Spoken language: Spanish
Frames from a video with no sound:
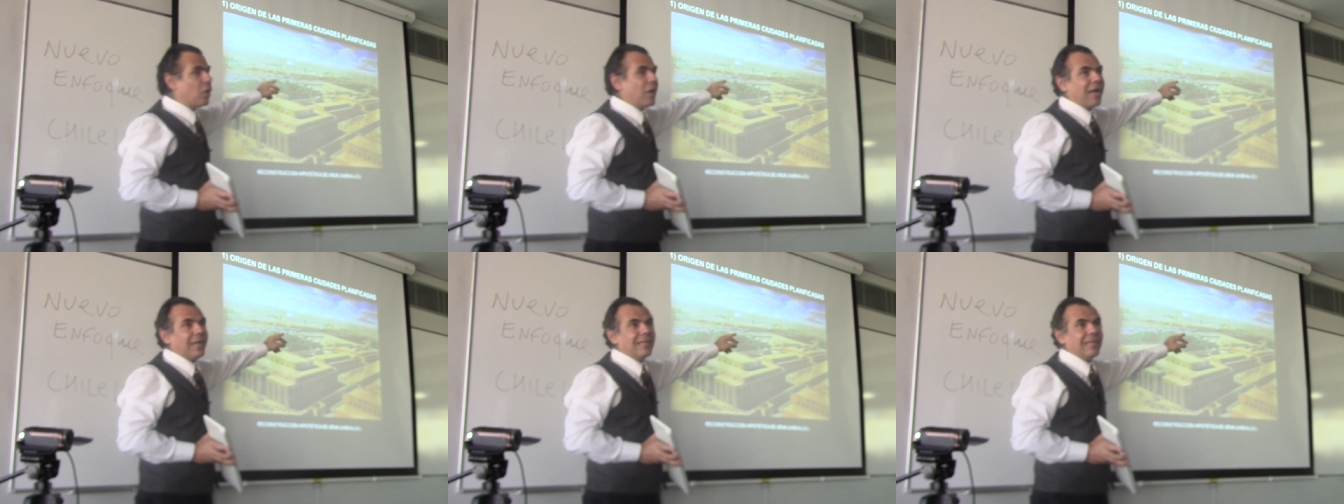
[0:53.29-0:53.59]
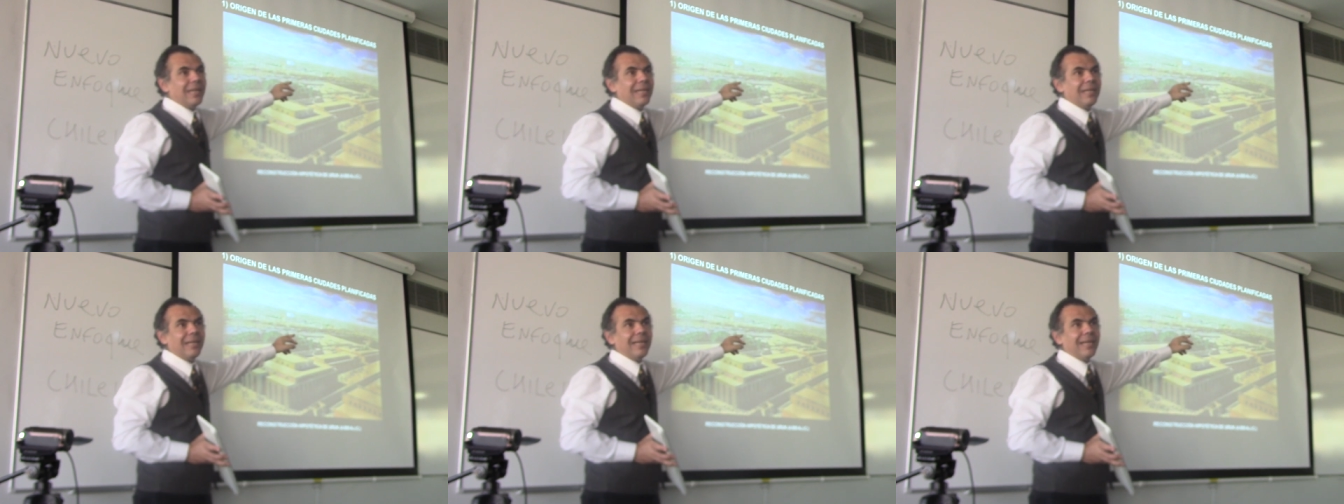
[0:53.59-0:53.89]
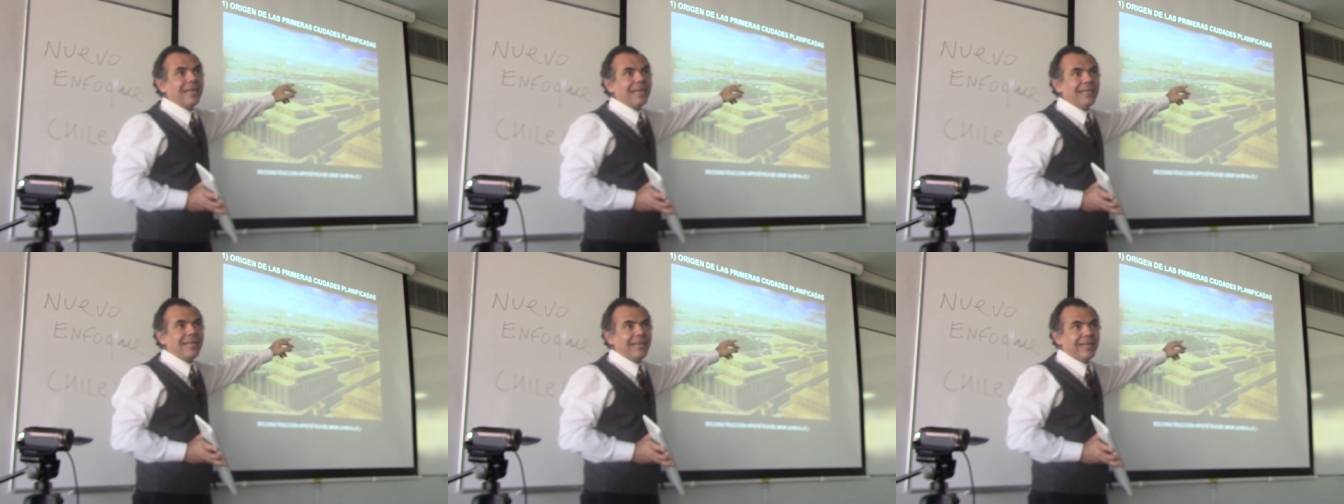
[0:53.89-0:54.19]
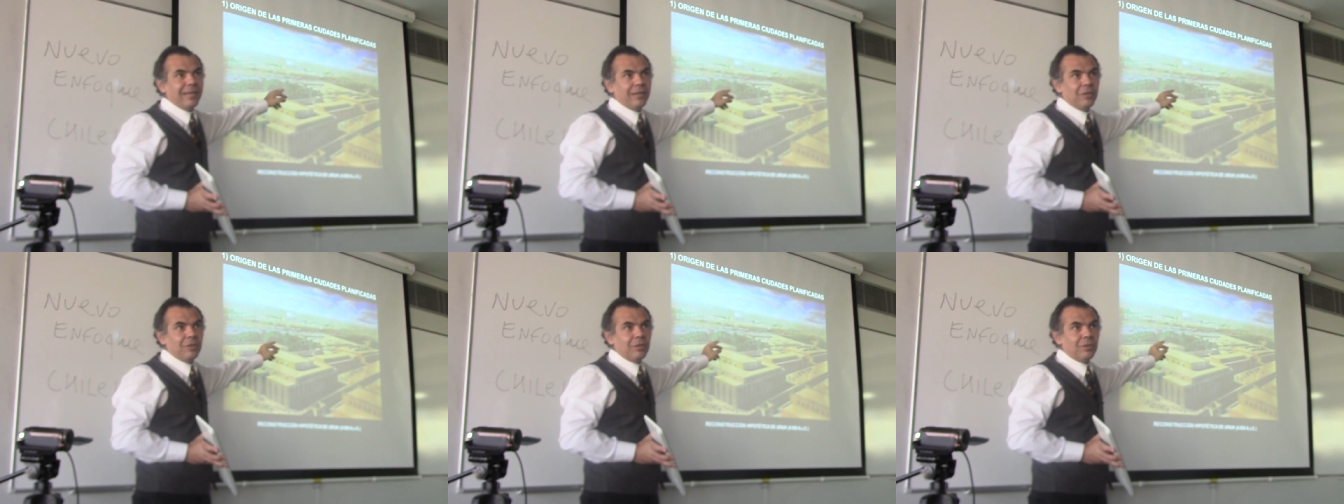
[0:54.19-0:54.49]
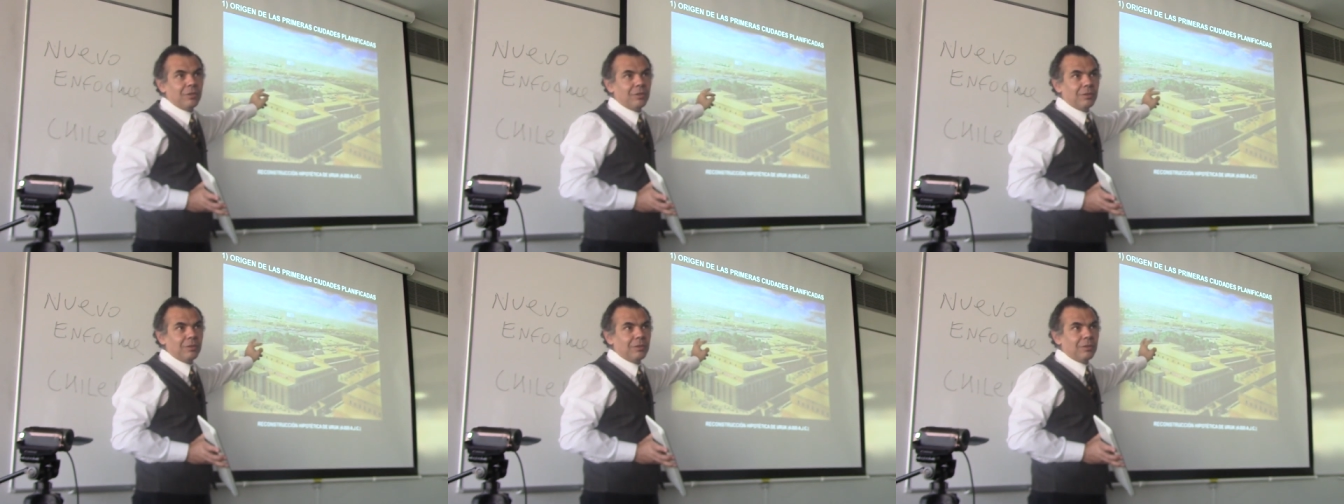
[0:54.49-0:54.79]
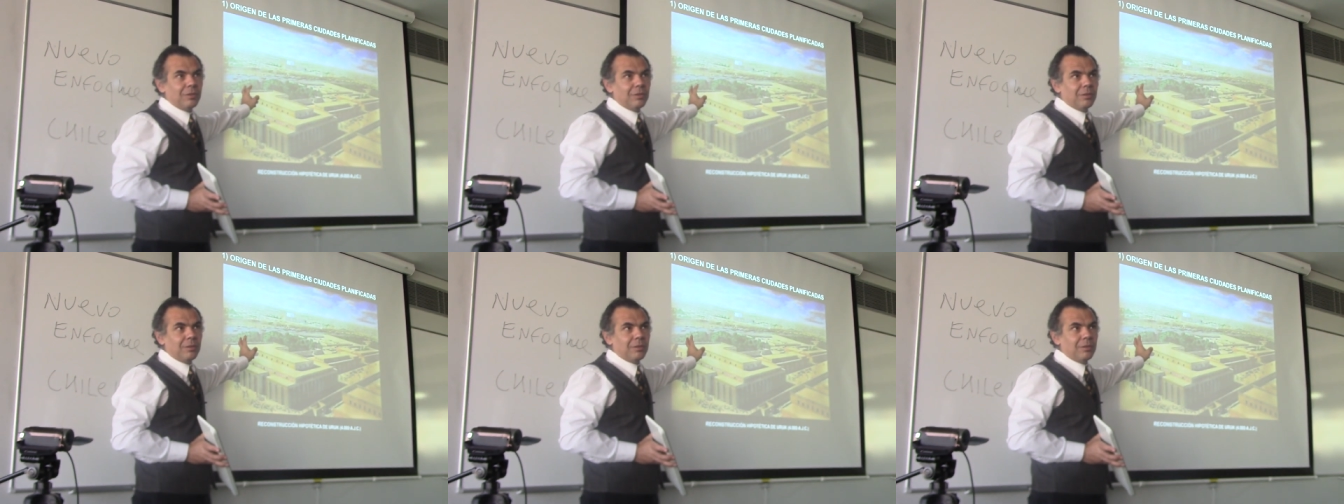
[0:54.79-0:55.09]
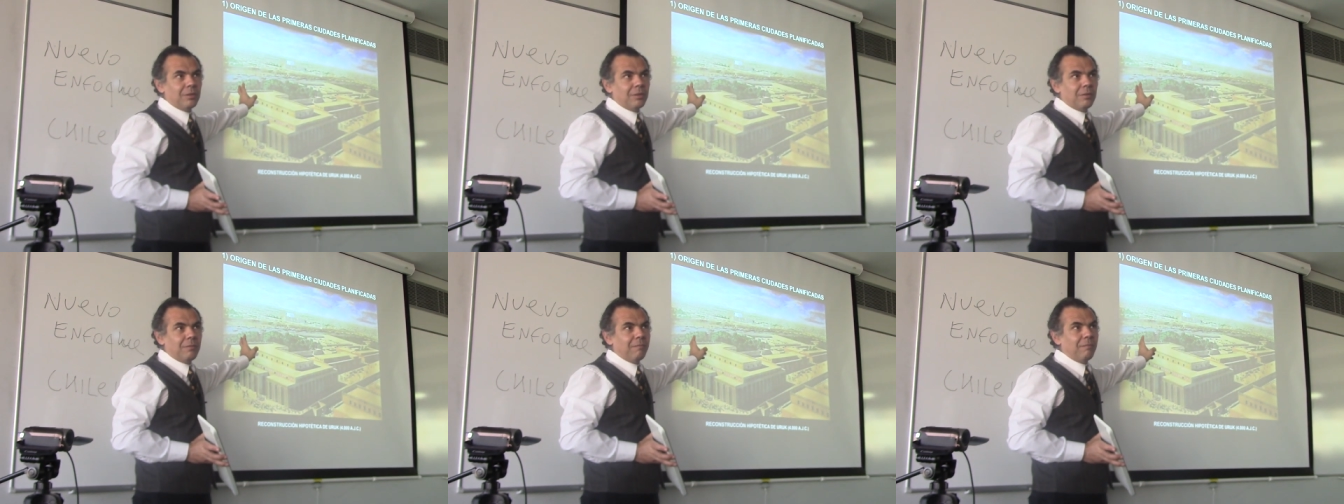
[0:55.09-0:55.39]
canales de riego
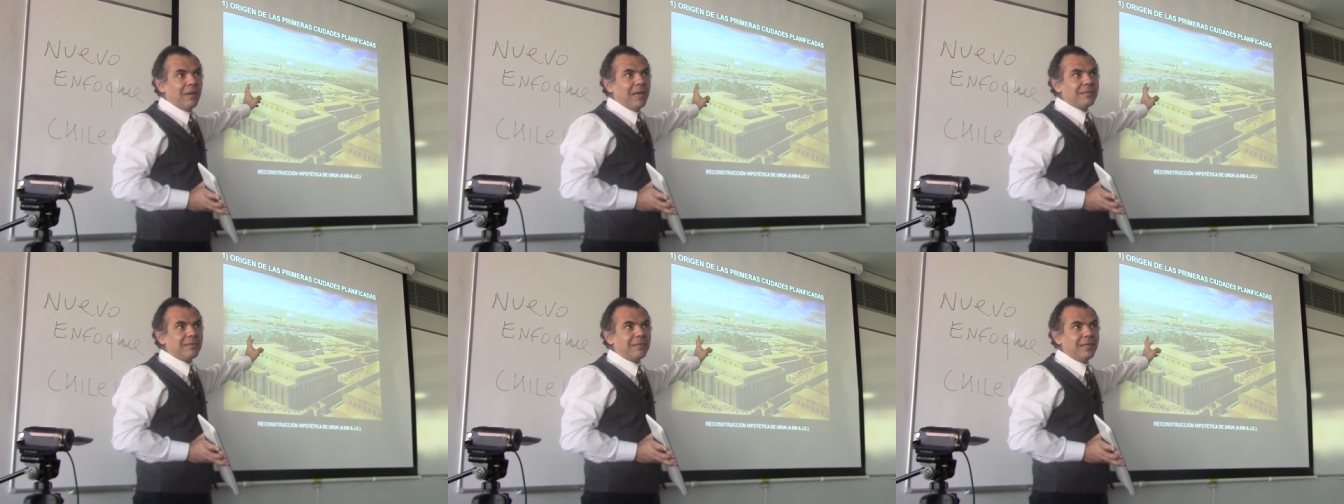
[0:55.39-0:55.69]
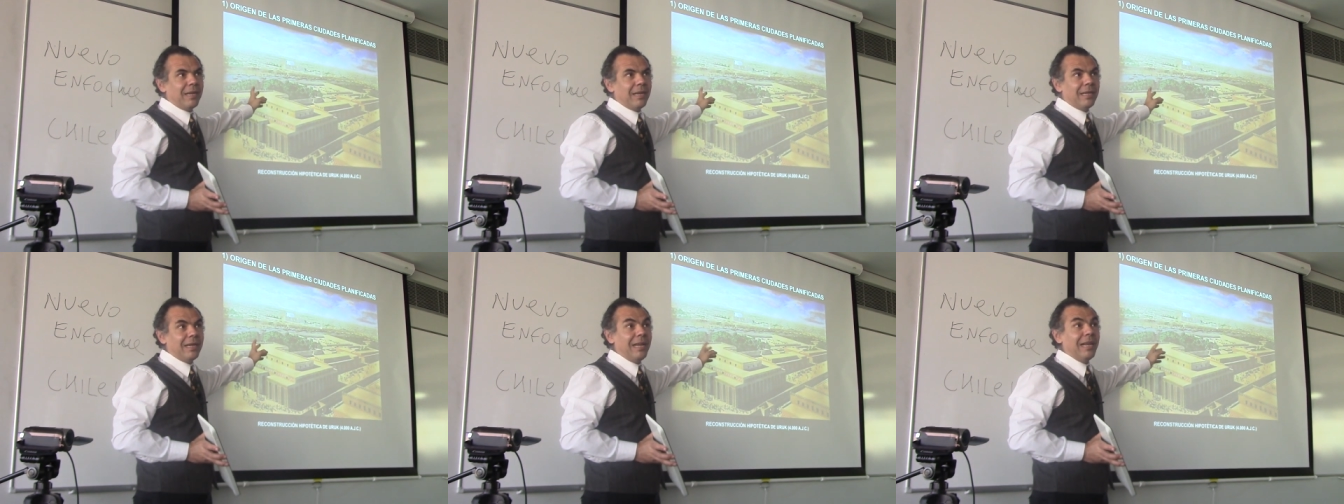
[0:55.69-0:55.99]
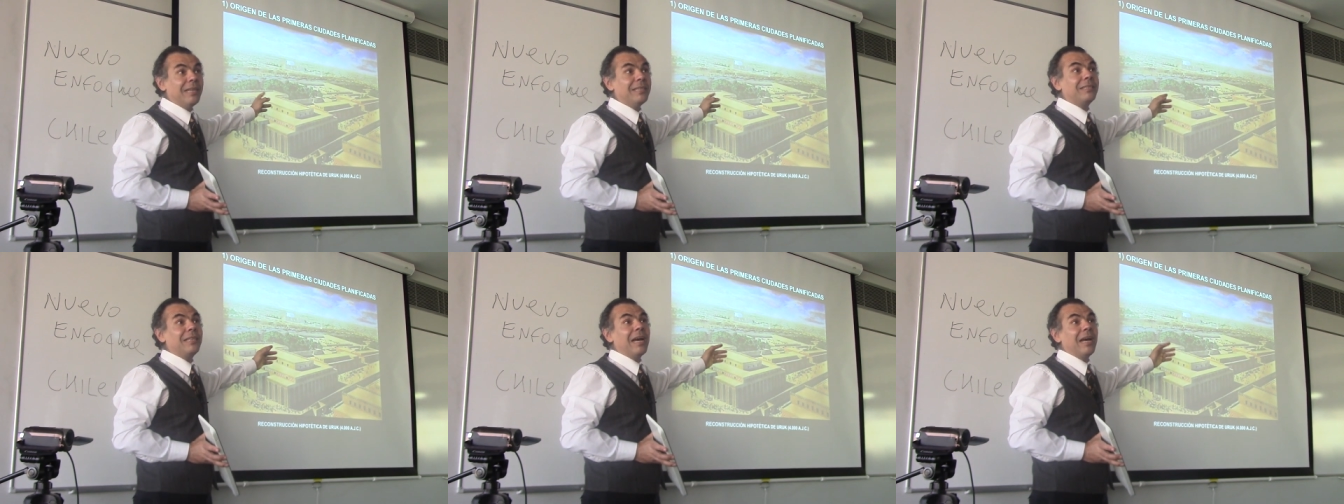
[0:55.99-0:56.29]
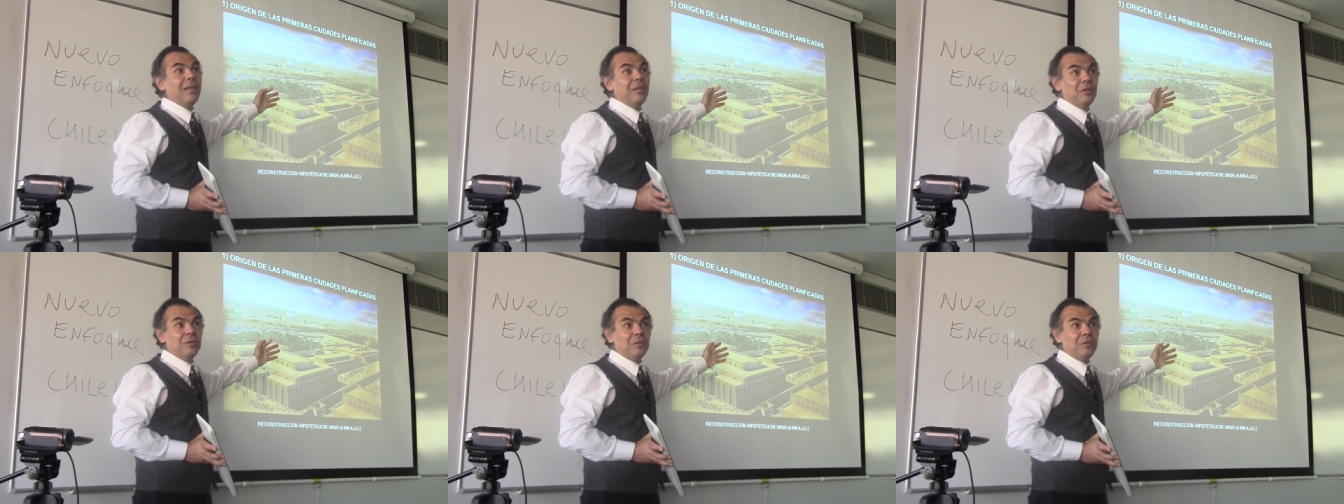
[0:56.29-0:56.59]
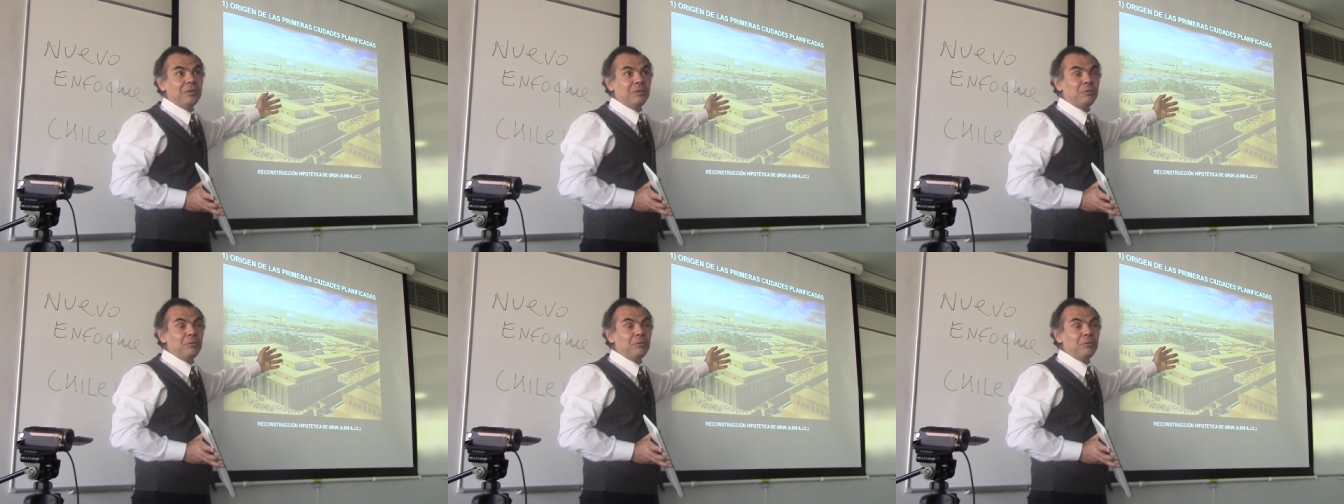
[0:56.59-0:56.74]
va a ser el Estado.